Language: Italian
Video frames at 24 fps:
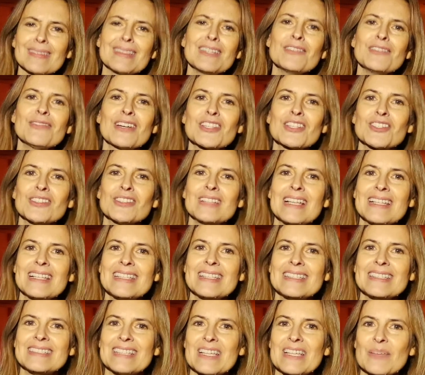Ti faccio
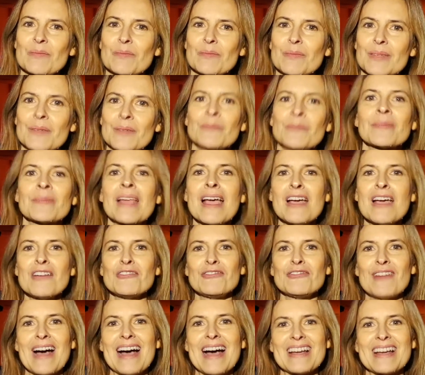degli esempi.
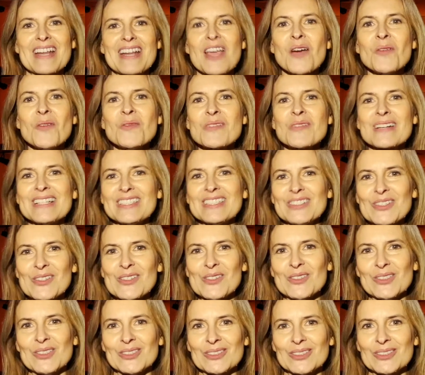Fare un
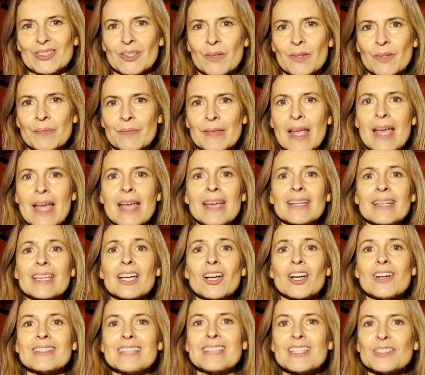resoconto.
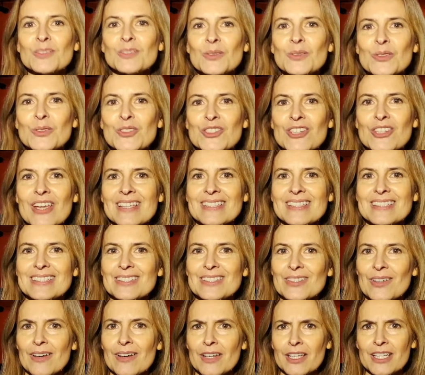Che cosa è
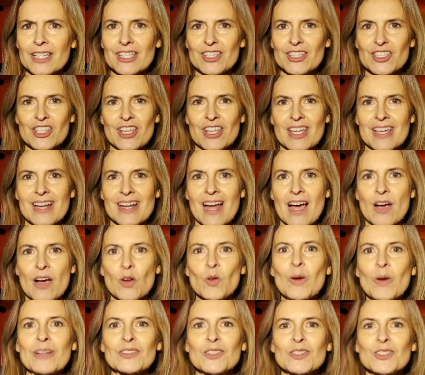successo? Chi c'era?
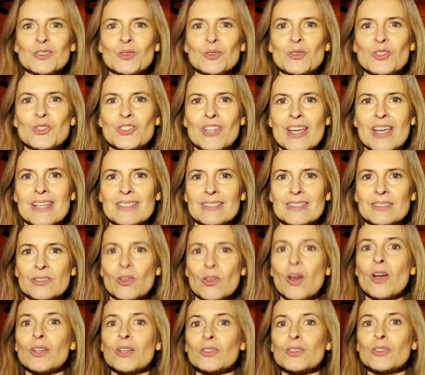Quando è
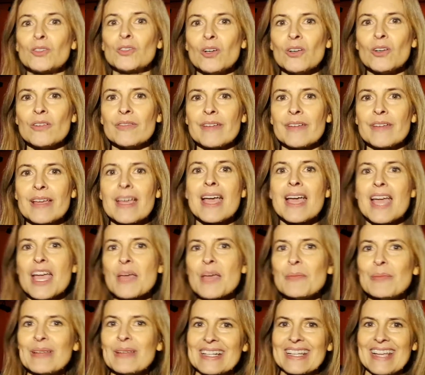successo? Dove e
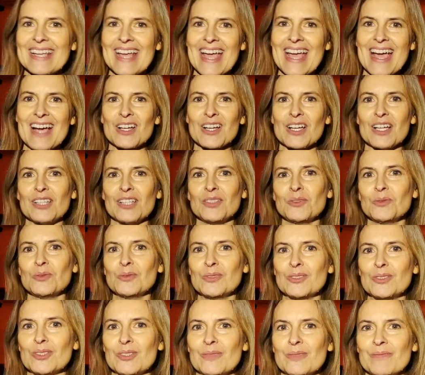perché è
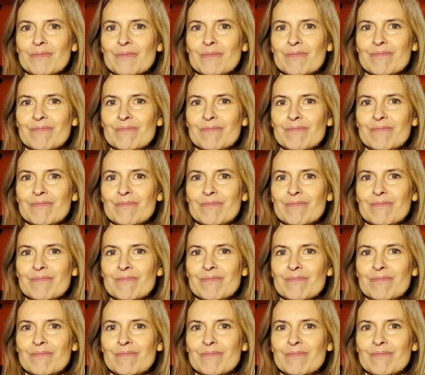accaduto?